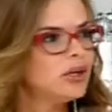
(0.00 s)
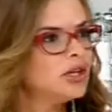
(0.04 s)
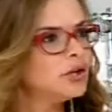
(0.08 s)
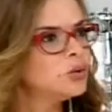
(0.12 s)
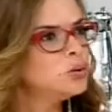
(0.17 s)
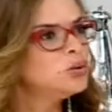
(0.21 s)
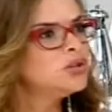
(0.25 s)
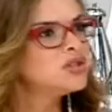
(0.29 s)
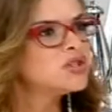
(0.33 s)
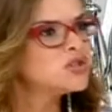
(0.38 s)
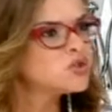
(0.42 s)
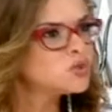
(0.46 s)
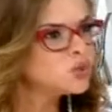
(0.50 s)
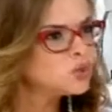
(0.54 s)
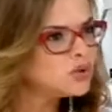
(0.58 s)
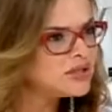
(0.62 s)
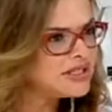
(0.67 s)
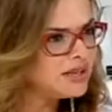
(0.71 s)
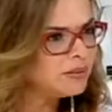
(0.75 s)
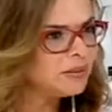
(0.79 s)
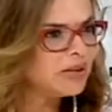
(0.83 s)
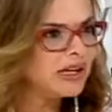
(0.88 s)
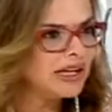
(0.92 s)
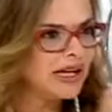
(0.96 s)
القرود
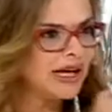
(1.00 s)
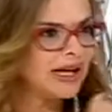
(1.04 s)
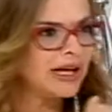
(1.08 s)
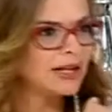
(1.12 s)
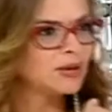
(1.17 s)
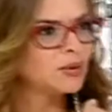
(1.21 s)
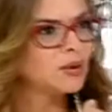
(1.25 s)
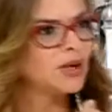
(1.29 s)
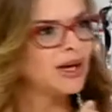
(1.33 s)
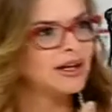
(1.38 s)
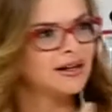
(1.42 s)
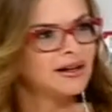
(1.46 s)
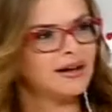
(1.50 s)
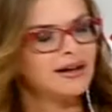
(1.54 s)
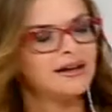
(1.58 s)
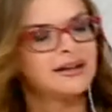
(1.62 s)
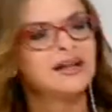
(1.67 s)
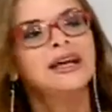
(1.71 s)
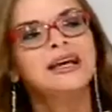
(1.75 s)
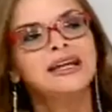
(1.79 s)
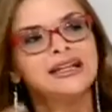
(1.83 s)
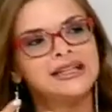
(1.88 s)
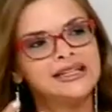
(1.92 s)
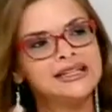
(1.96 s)
السود يمكن أخذوا القرار